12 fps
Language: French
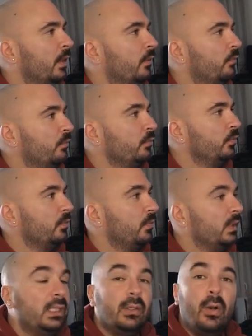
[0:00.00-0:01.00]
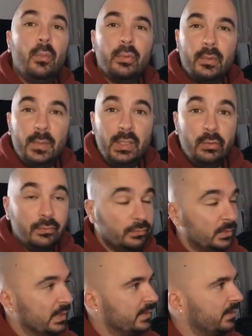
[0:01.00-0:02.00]
Vous devez en premier lieu
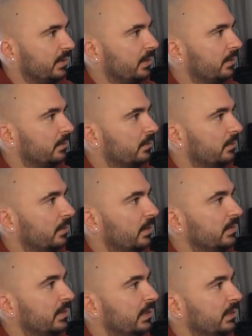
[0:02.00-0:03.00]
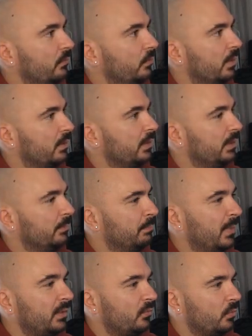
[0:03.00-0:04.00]
vous inscrire. Inscris-toi
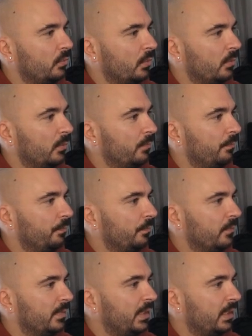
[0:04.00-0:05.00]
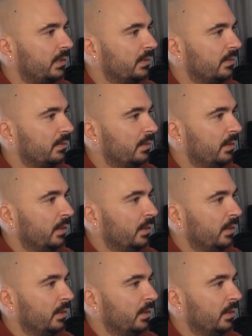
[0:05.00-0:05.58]
maintenant, tac.